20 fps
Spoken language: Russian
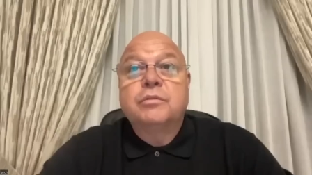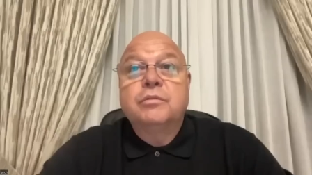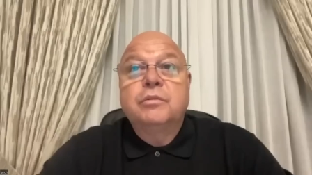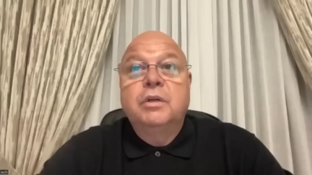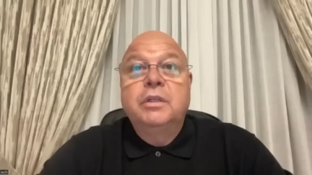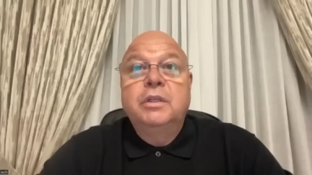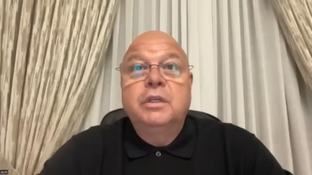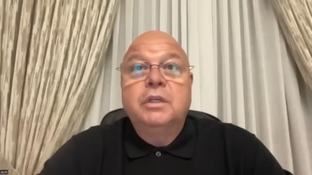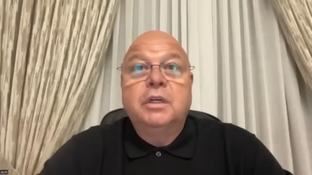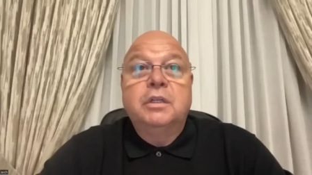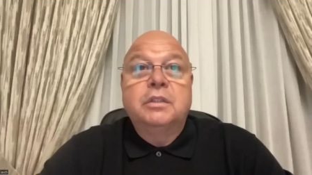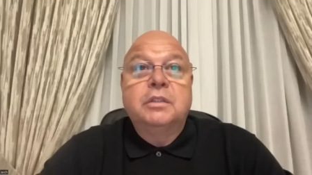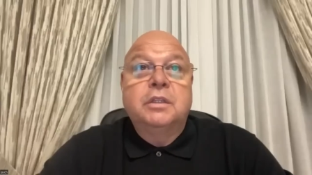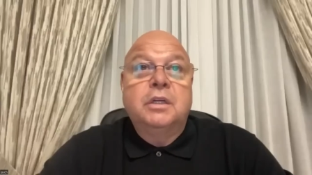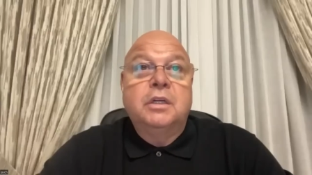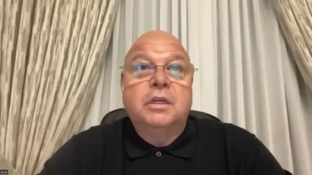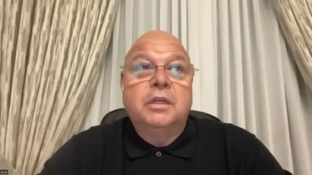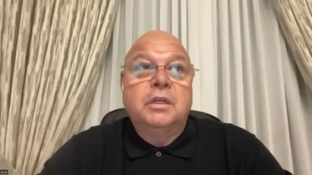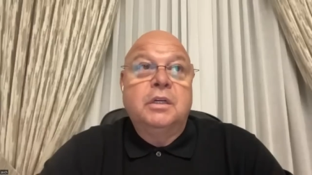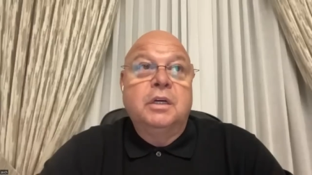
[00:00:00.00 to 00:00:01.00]
ну они как
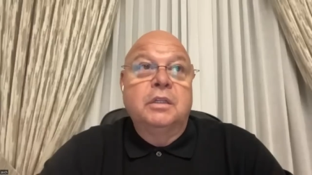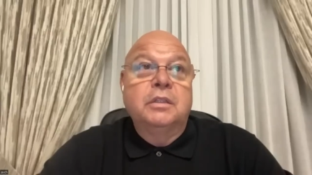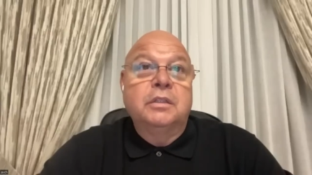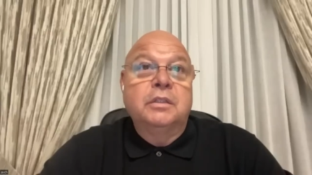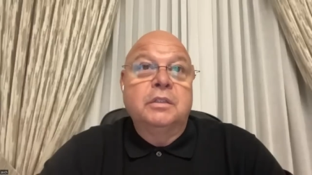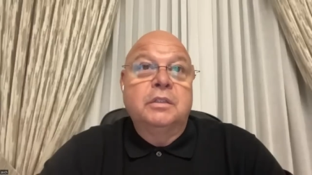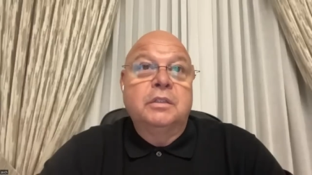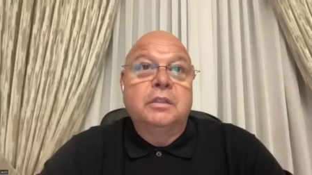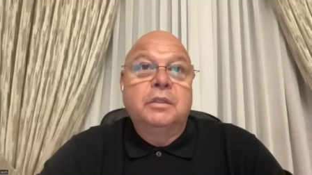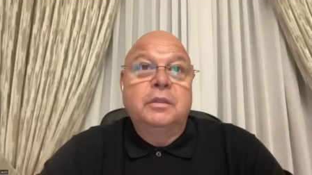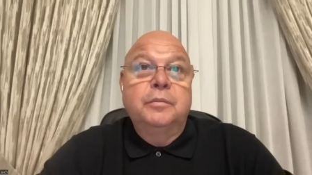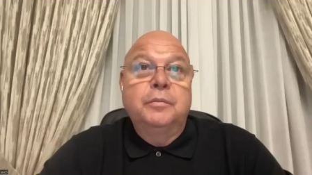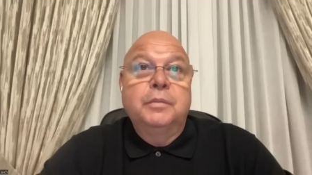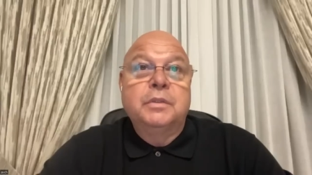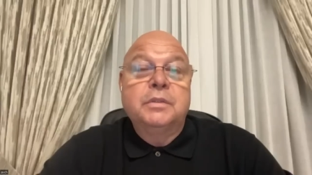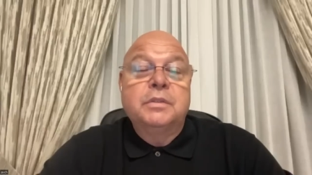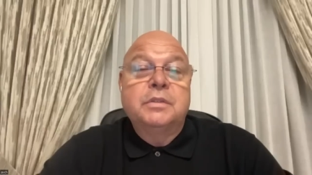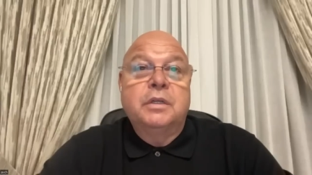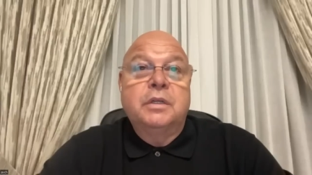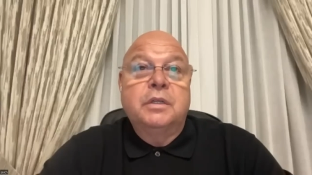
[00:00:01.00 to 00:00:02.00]
тараканы, ты
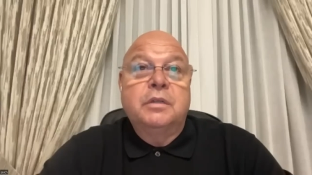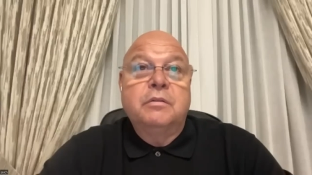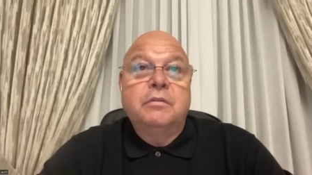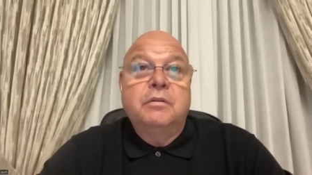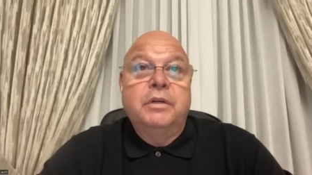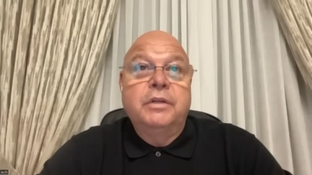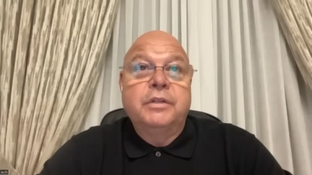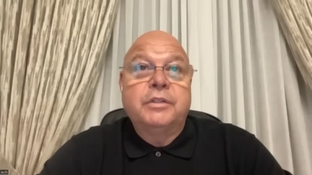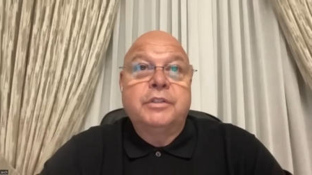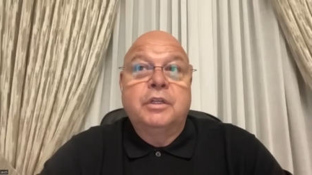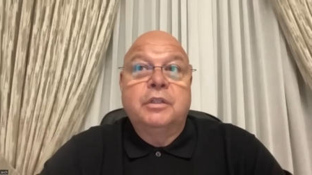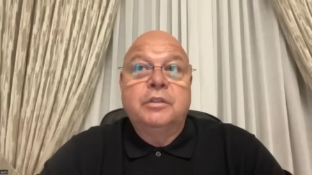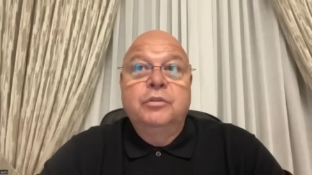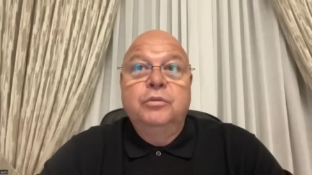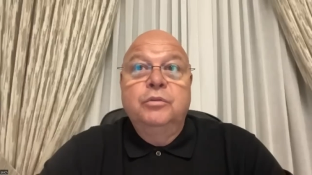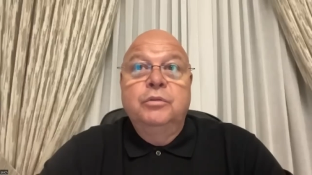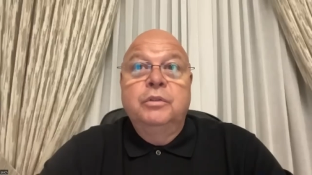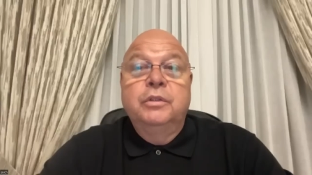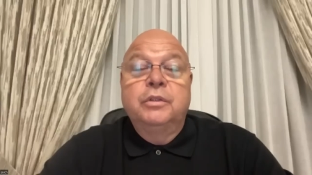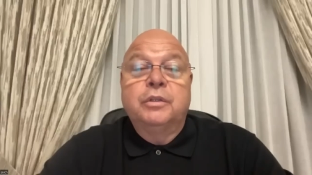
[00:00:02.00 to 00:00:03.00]
им закрываешь
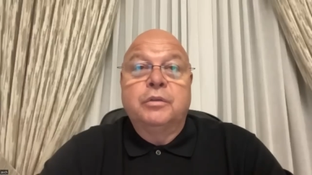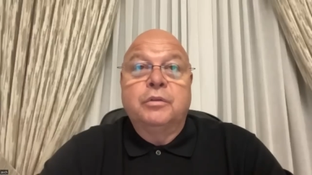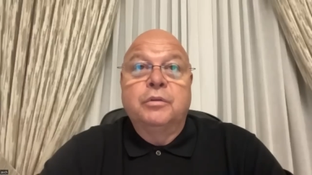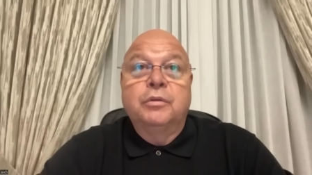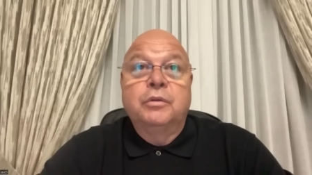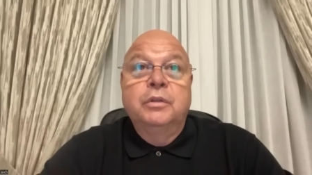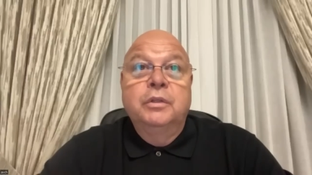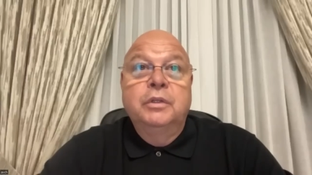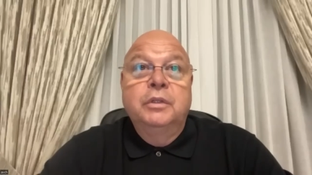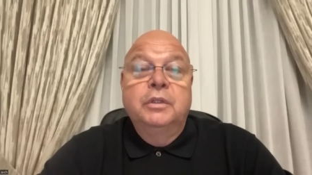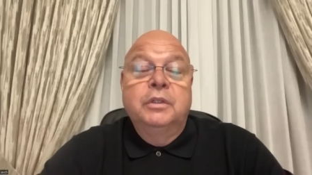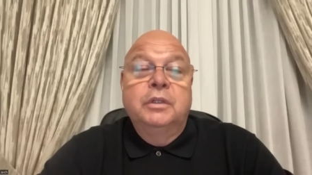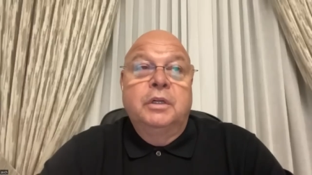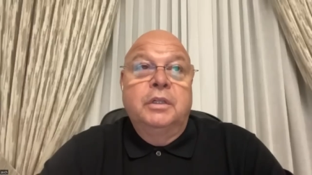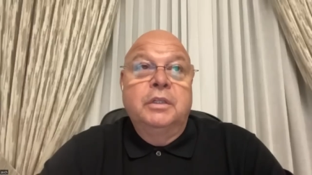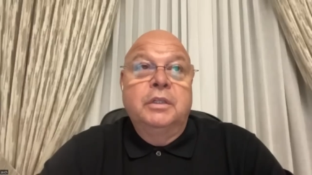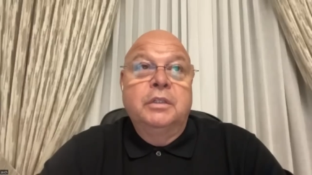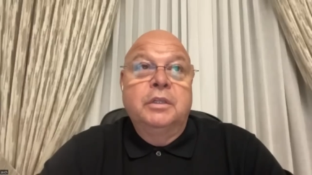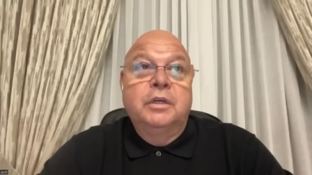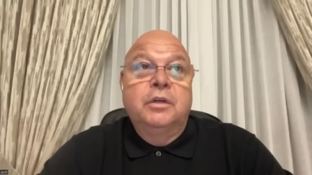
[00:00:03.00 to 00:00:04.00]
одну дырку,
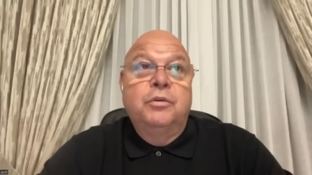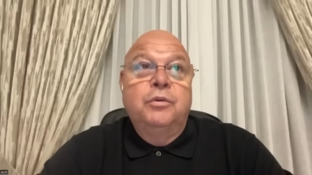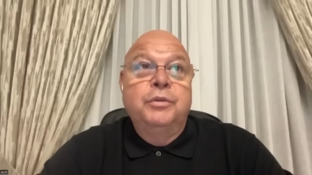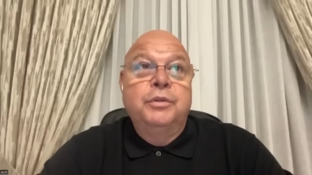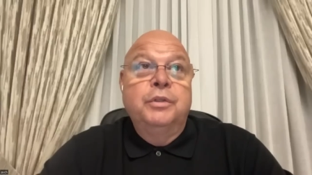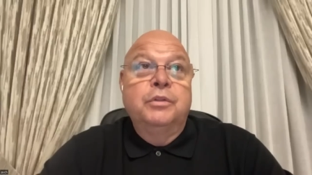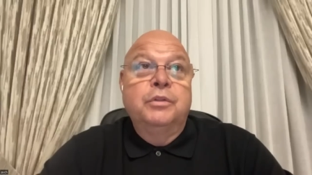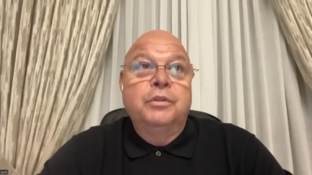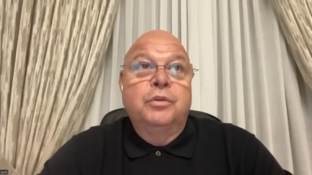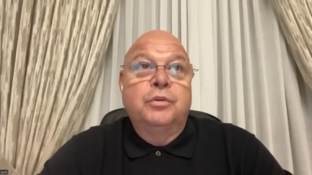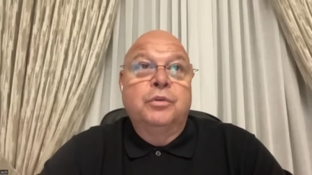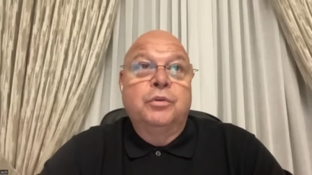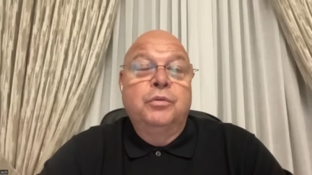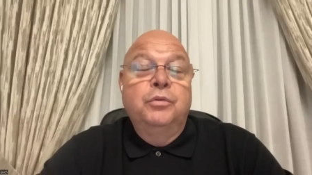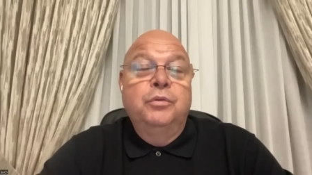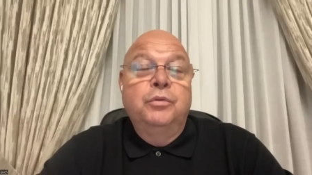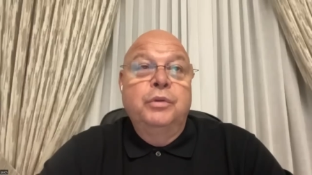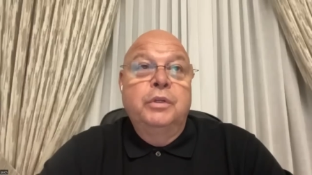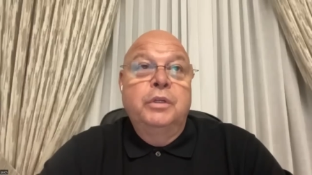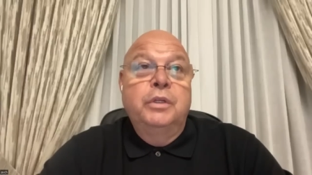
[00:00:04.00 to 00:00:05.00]
они находят
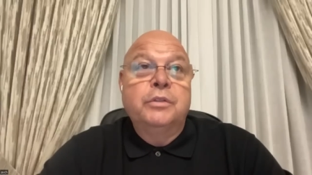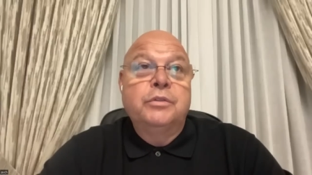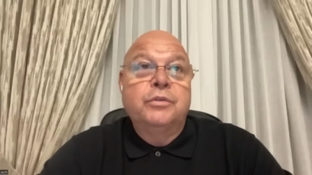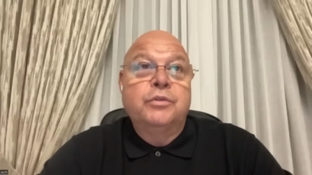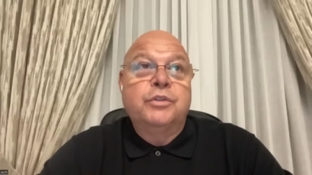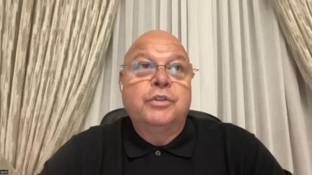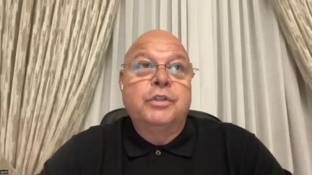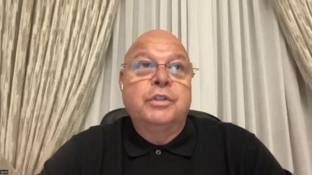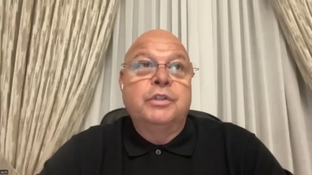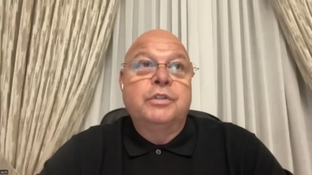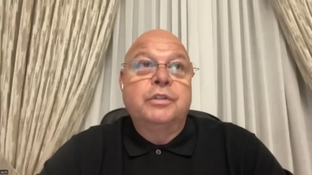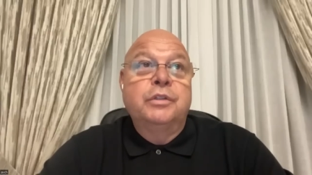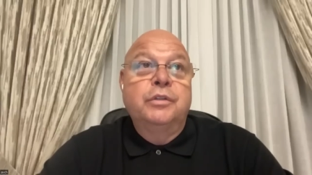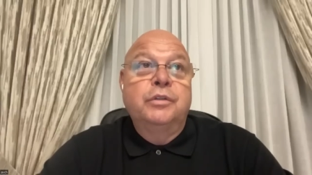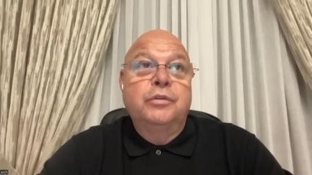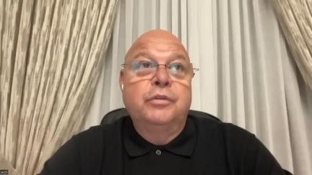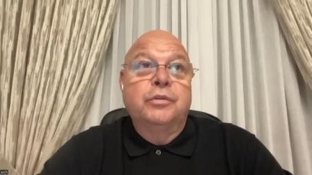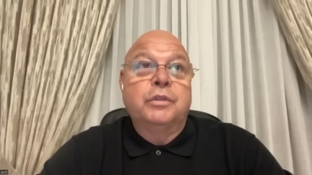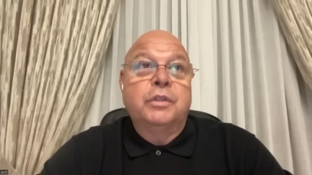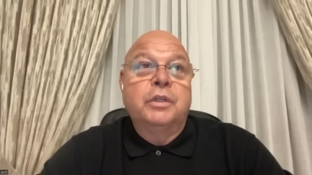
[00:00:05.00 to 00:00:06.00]
другую и лезут через
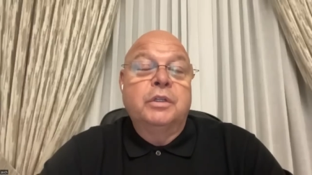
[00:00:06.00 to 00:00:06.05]
нее.